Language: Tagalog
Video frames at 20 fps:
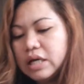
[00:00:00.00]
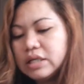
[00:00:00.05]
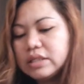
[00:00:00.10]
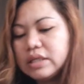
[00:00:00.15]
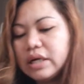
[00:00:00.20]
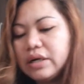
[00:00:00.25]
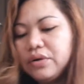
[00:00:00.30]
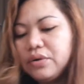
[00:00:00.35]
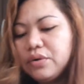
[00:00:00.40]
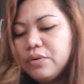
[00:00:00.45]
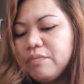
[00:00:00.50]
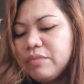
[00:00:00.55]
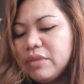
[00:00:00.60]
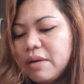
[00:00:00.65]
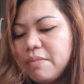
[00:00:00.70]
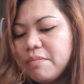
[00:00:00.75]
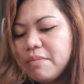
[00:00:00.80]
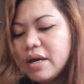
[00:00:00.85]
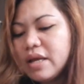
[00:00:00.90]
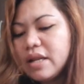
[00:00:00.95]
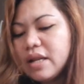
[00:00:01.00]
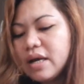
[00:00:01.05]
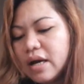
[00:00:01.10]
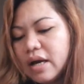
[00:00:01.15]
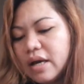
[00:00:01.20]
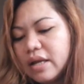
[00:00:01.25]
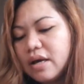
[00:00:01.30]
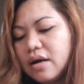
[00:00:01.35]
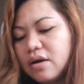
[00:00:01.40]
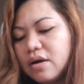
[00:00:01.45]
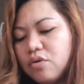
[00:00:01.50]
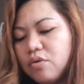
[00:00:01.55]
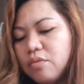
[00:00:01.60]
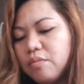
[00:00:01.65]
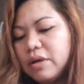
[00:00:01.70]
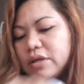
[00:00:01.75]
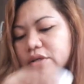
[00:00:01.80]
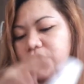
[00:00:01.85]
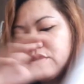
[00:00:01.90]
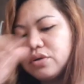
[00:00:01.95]
sa room naman ng anak ko,
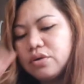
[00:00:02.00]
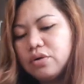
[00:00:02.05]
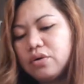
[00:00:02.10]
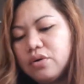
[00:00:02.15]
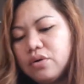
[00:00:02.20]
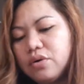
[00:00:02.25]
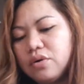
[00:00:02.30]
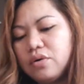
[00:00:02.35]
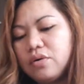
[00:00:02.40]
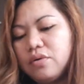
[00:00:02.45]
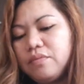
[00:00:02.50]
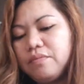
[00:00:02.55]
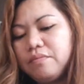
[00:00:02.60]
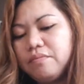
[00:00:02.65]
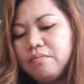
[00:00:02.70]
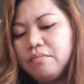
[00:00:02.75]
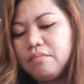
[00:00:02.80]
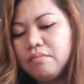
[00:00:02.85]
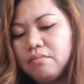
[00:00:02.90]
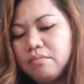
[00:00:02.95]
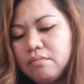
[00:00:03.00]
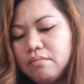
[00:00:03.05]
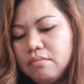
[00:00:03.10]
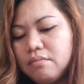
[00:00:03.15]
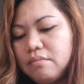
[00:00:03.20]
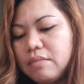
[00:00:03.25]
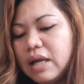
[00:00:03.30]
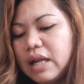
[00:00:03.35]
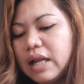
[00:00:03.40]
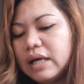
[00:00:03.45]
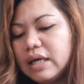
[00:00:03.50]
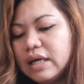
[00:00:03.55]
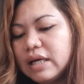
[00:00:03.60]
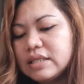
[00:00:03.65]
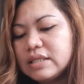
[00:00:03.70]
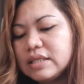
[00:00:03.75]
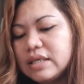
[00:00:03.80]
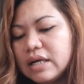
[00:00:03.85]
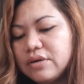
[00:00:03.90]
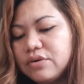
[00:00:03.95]
medyo malaki
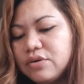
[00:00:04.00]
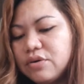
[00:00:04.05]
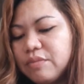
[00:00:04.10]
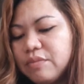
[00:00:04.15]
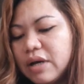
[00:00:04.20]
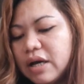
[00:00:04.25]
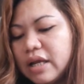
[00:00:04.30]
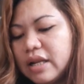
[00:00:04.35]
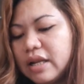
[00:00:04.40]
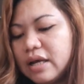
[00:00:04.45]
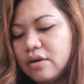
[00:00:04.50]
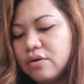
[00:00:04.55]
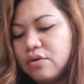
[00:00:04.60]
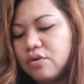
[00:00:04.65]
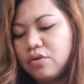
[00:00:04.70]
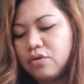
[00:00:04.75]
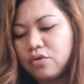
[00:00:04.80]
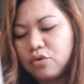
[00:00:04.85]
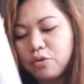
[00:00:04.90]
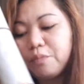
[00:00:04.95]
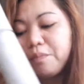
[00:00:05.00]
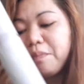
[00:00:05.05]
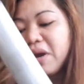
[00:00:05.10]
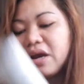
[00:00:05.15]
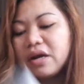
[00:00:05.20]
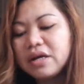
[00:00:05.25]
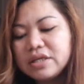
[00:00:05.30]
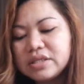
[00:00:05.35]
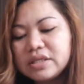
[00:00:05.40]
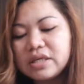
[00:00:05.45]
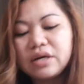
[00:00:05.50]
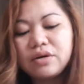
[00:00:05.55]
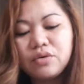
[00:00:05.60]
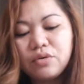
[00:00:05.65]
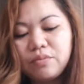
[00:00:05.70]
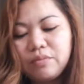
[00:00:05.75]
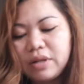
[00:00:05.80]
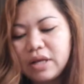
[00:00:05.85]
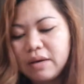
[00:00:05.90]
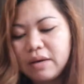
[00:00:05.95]
kasi ang room ng anak ko. Compare sa
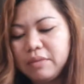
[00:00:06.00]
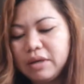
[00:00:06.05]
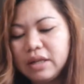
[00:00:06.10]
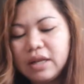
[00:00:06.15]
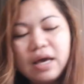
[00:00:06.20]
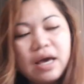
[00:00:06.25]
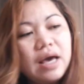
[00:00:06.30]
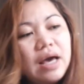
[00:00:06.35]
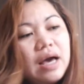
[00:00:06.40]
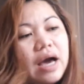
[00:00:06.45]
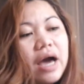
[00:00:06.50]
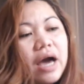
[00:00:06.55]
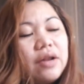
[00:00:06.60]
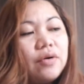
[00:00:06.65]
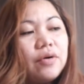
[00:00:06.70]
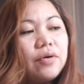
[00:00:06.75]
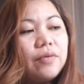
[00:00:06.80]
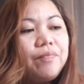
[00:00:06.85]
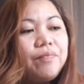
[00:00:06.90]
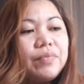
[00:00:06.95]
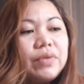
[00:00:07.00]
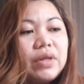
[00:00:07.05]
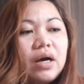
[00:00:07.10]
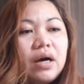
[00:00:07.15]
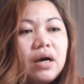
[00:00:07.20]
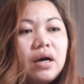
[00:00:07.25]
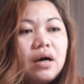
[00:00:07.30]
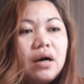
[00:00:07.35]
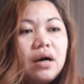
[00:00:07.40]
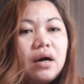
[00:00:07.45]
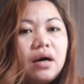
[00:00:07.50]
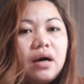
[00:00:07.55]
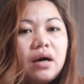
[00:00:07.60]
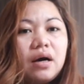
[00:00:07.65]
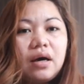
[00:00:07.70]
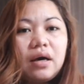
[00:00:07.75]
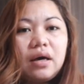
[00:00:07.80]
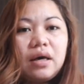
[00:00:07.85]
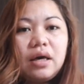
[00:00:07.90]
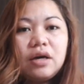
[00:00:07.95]
room namin. Ano,
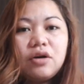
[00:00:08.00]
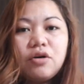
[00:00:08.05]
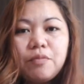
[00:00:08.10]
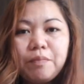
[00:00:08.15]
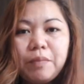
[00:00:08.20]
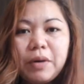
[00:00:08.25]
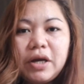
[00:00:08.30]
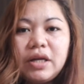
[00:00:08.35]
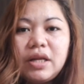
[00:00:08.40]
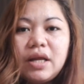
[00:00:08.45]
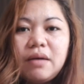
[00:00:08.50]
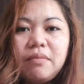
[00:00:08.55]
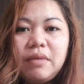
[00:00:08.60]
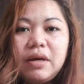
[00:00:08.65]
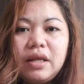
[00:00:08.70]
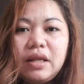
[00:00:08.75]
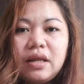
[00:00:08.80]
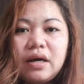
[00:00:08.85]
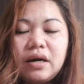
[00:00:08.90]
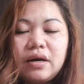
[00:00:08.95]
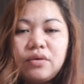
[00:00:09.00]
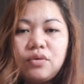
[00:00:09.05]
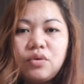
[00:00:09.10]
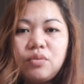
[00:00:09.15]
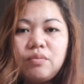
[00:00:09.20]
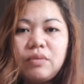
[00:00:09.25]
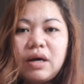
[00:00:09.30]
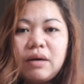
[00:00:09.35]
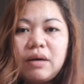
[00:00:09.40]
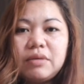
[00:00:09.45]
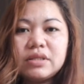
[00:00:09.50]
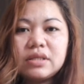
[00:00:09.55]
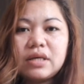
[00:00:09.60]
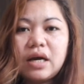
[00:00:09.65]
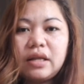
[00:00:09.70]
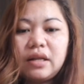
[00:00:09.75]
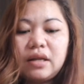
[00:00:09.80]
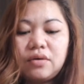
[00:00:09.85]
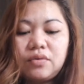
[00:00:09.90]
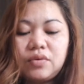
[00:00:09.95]
uh, i-compare namin ang room namin
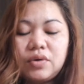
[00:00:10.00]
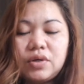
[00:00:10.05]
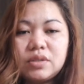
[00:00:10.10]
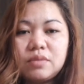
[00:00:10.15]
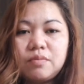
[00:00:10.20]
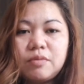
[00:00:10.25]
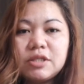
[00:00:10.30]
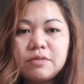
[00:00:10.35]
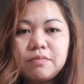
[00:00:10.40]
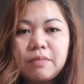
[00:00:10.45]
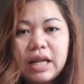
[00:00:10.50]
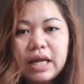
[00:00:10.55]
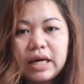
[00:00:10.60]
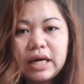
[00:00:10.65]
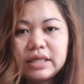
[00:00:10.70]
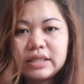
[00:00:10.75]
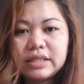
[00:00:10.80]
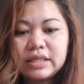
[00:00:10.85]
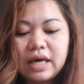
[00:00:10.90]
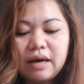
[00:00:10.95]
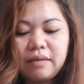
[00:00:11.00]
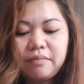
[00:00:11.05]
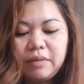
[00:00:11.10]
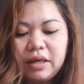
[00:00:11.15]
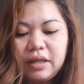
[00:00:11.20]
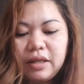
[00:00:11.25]
sa anak ko is mas malaki sa